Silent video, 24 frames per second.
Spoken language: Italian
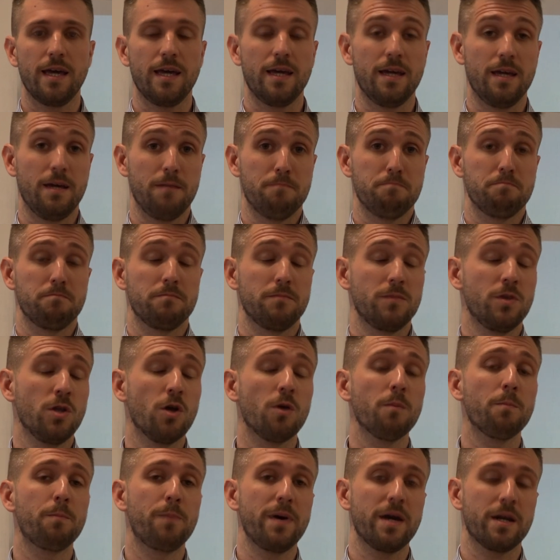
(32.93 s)
E
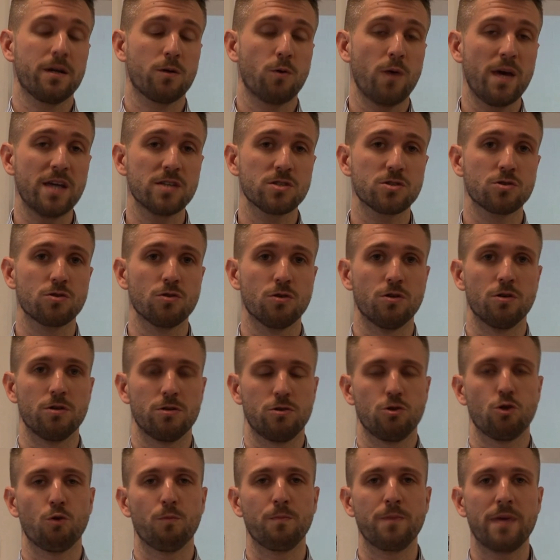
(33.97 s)
non per questo
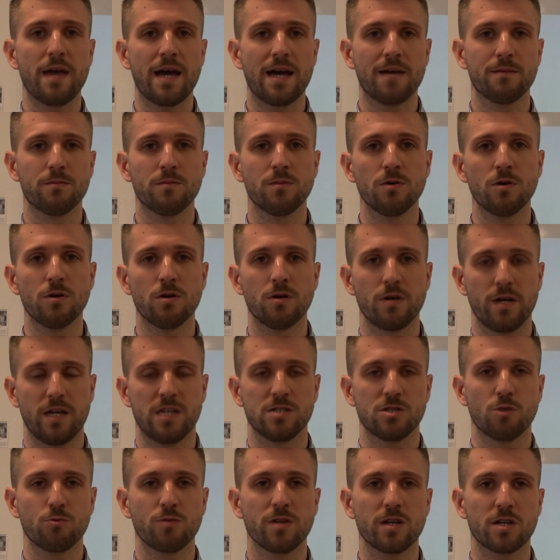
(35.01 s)
dobbiamo
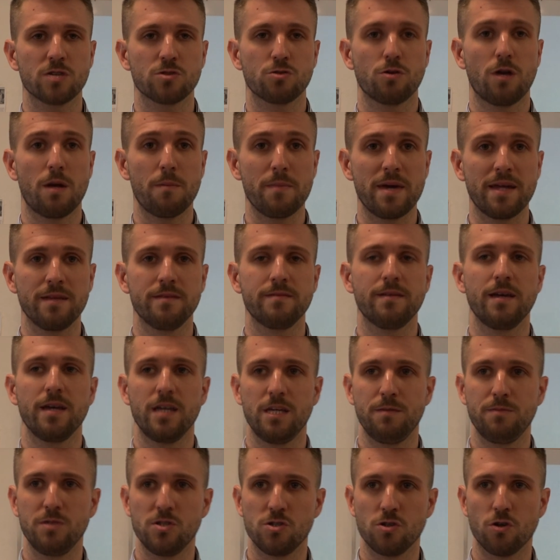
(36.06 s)
esaudire solamente
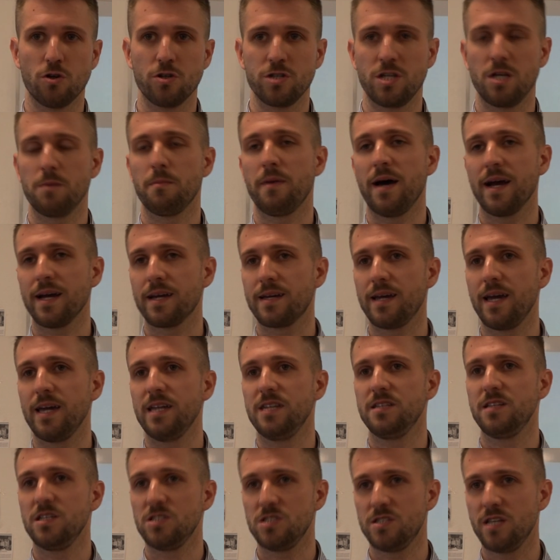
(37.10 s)
i bisogni, ma anche
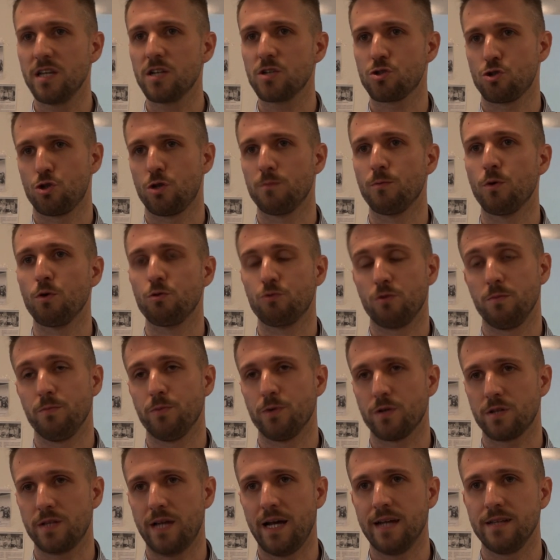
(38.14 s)
i desideri sono molto
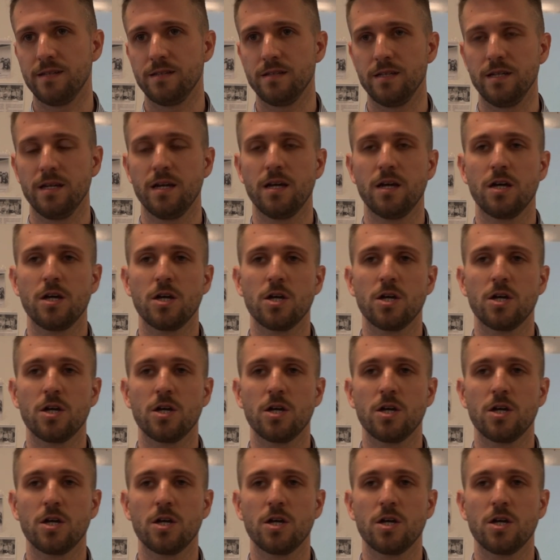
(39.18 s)
importanti.